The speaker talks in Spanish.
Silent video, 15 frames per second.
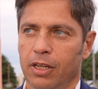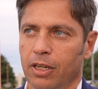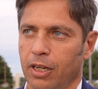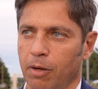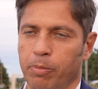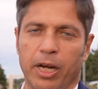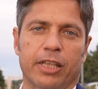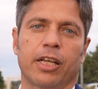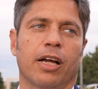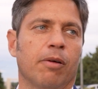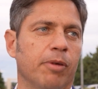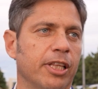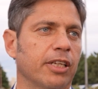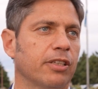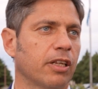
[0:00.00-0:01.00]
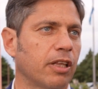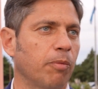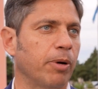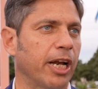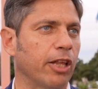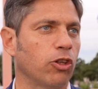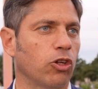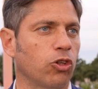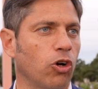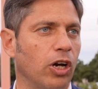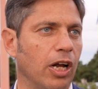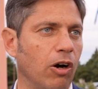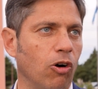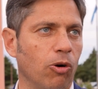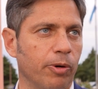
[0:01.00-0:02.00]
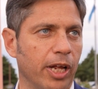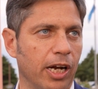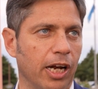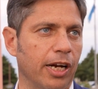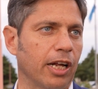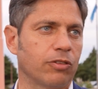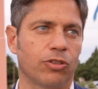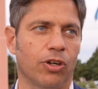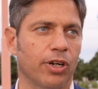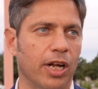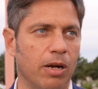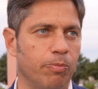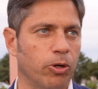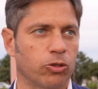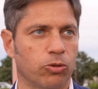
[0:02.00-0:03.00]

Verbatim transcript: que prácticamente se está parando toda la obra. La nacional, por